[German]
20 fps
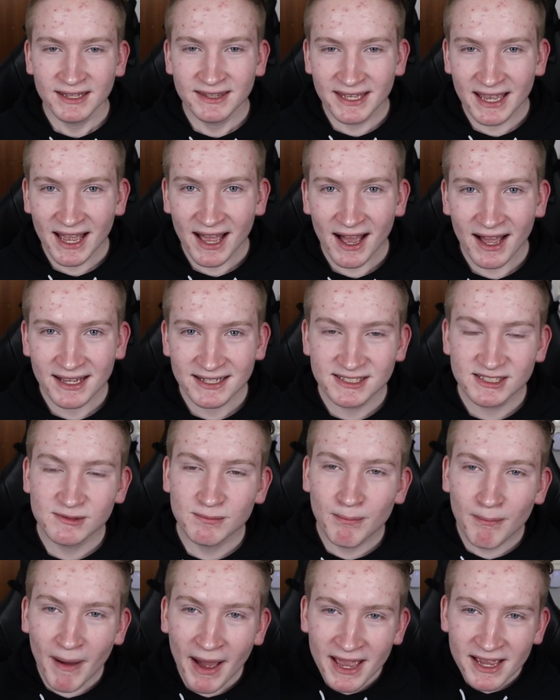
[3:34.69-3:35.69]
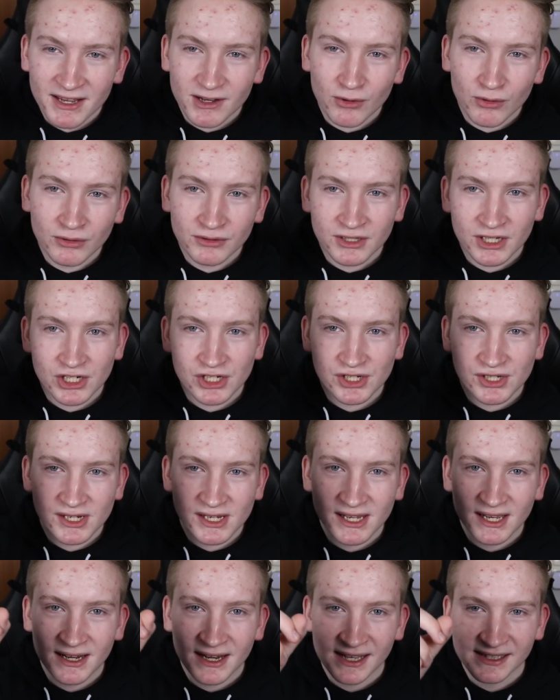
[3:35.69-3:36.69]
Der heißt
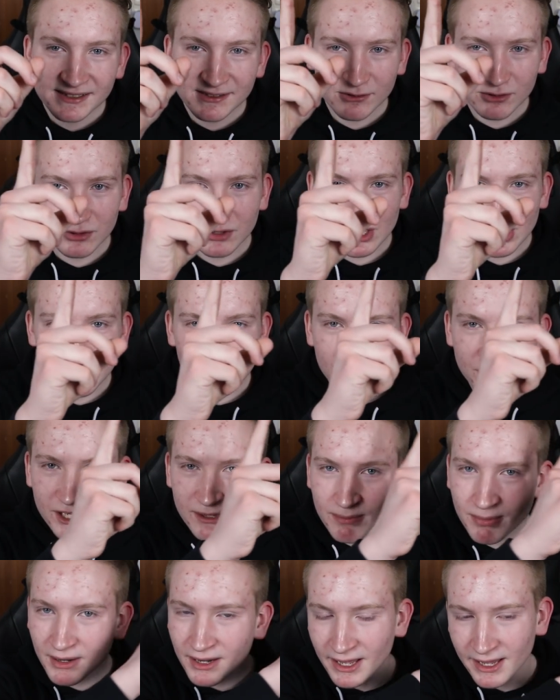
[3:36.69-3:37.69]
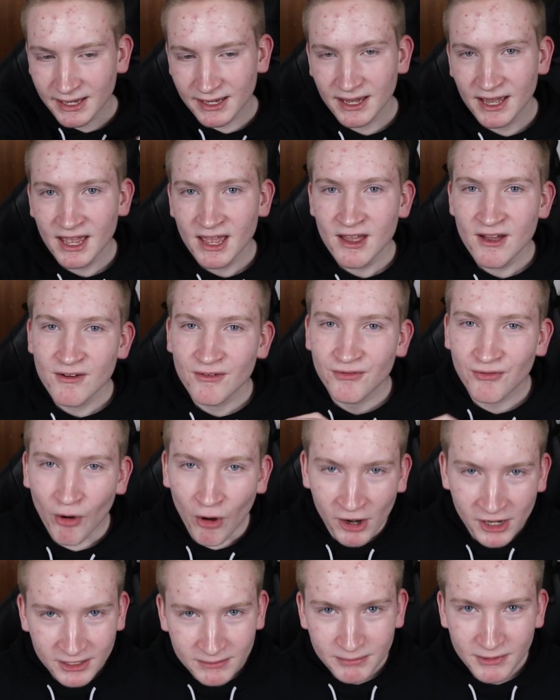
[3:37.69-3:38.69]
Mike-Let's-Play.
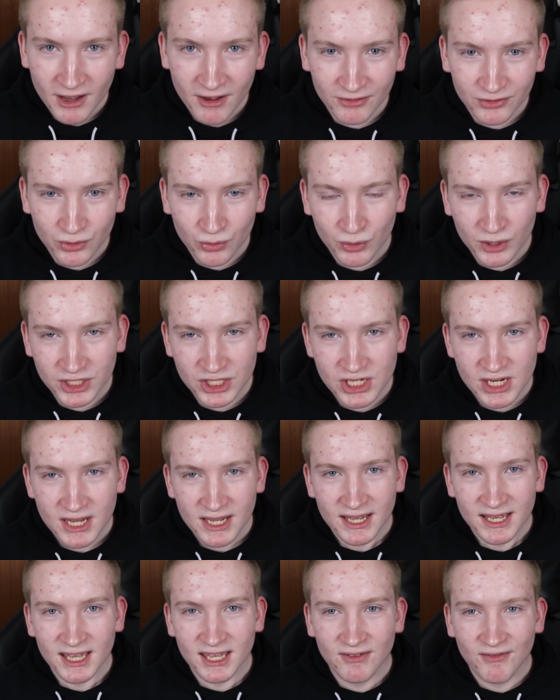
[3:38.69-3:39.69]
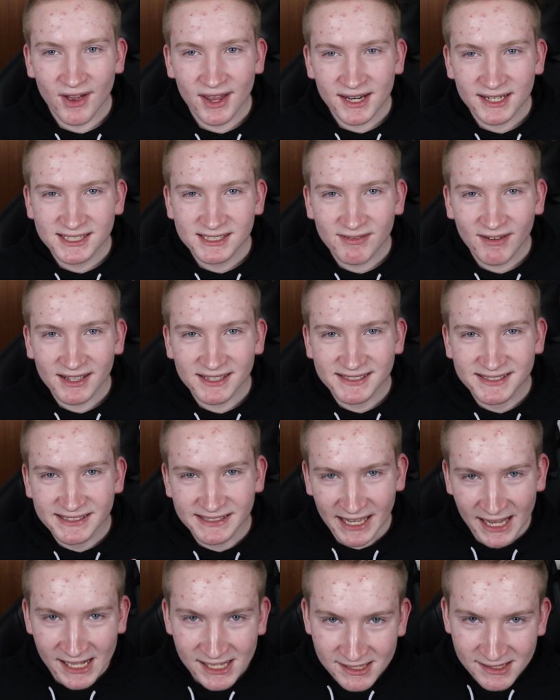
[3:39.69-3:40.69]
Folgt mir auf Twitch. Ich werde zwar
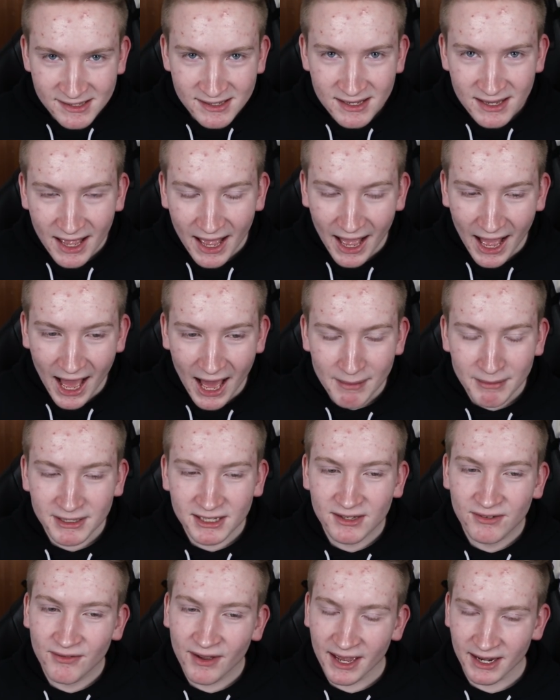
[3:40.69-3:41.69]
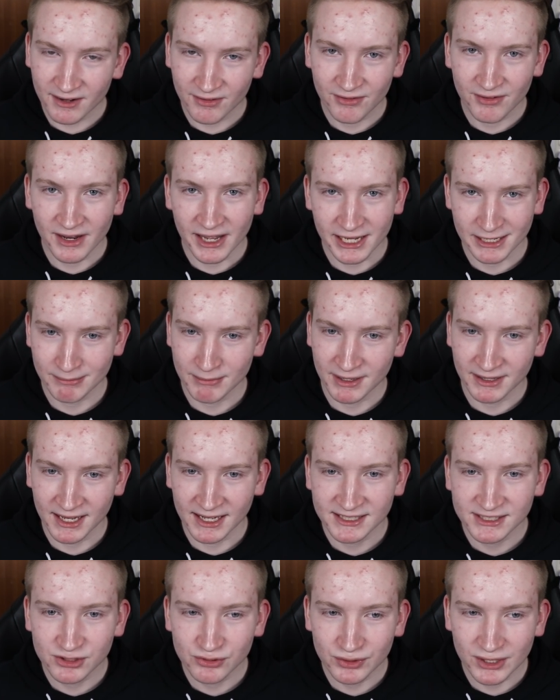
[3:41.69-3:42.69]
selten, aber ich werde vielleicht mal
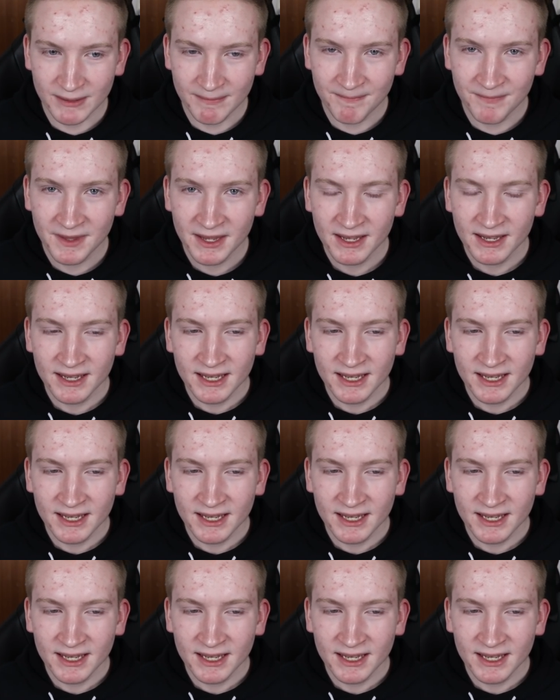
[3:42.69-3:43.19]
da streamen.